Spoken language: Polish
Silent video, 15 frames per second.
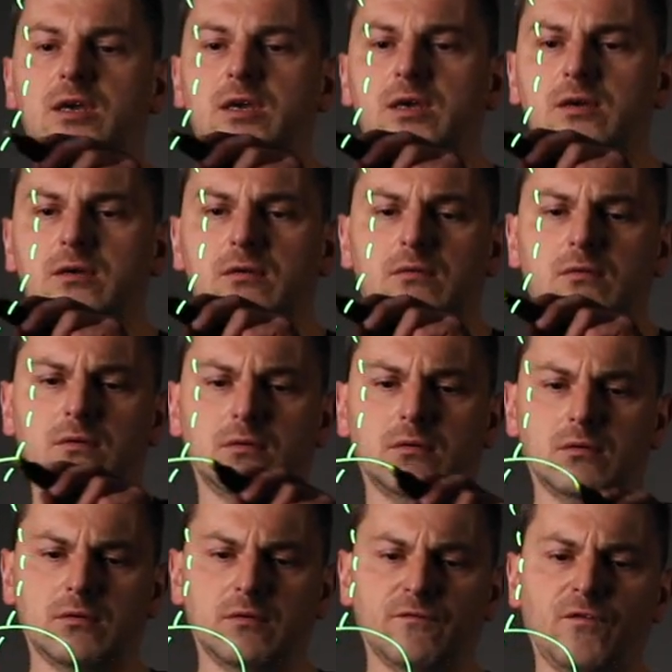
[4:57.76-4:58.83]
I
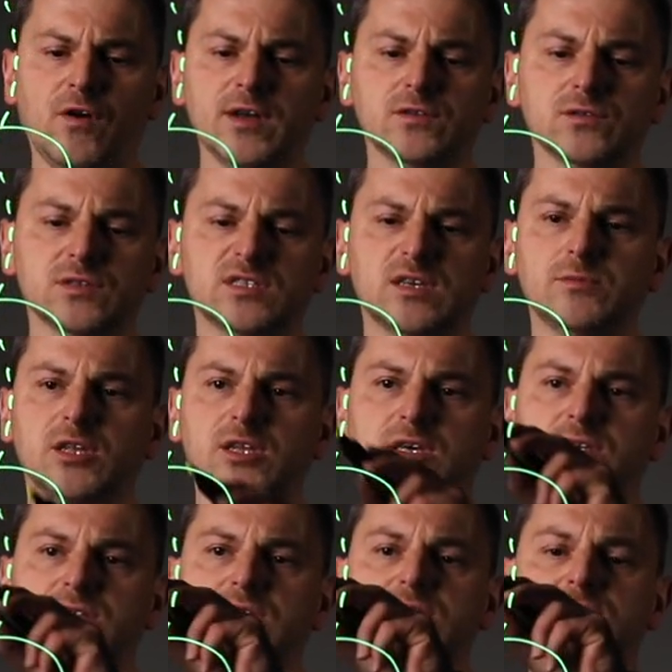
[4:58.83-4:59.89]
warto czasami na
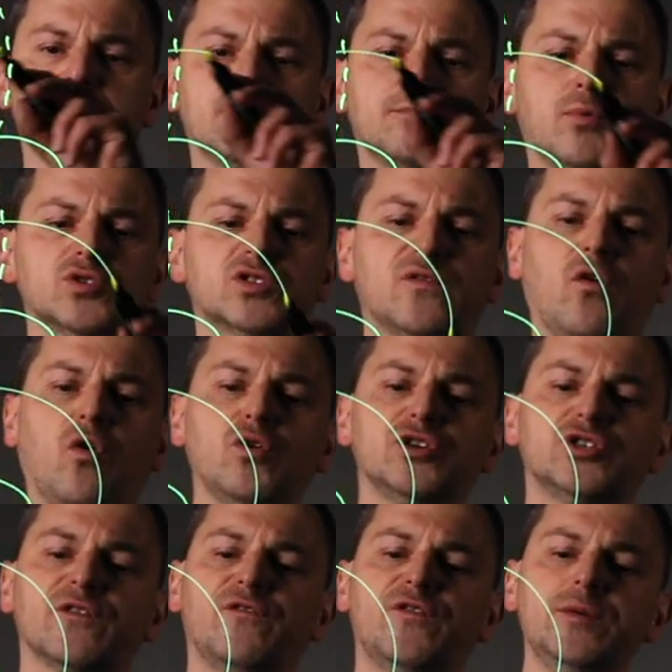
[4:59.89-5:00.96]
takiej sesji
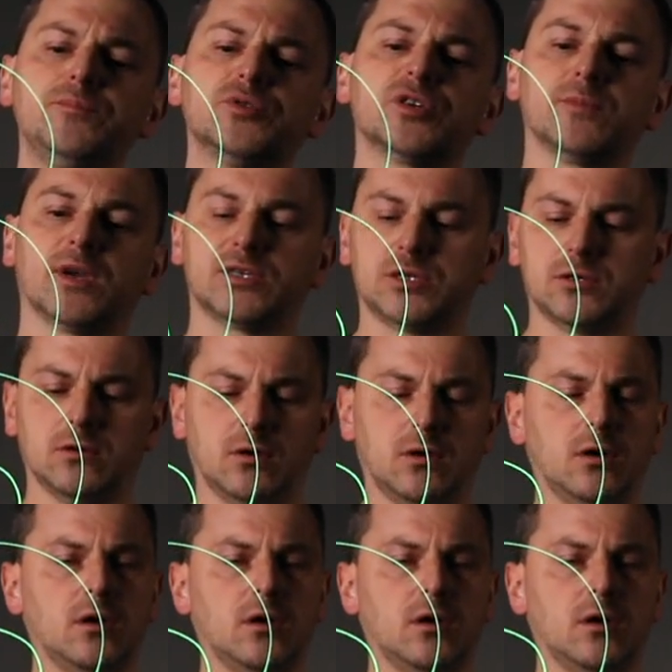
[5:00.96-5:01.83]
pozwolić wybrzmieć